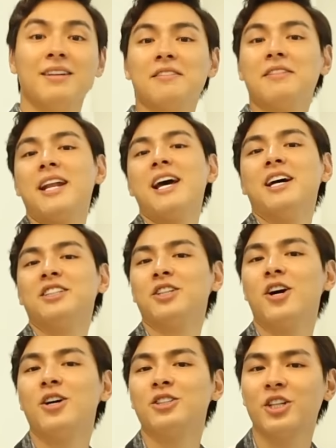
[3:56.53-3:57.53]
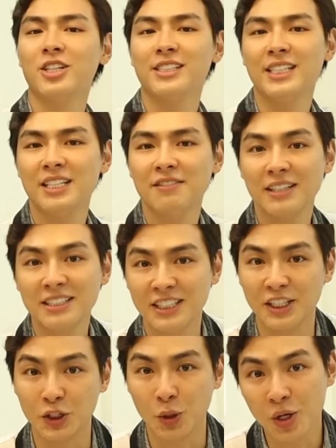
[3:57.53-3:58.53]
Vâng và để cho cho xì phát
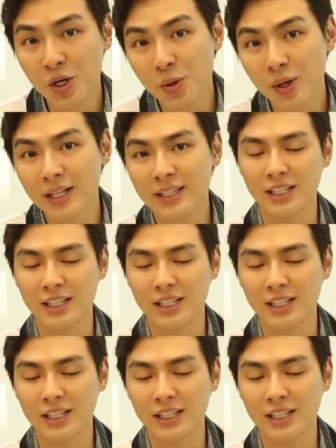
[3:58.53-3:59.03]
triển tối ưu á,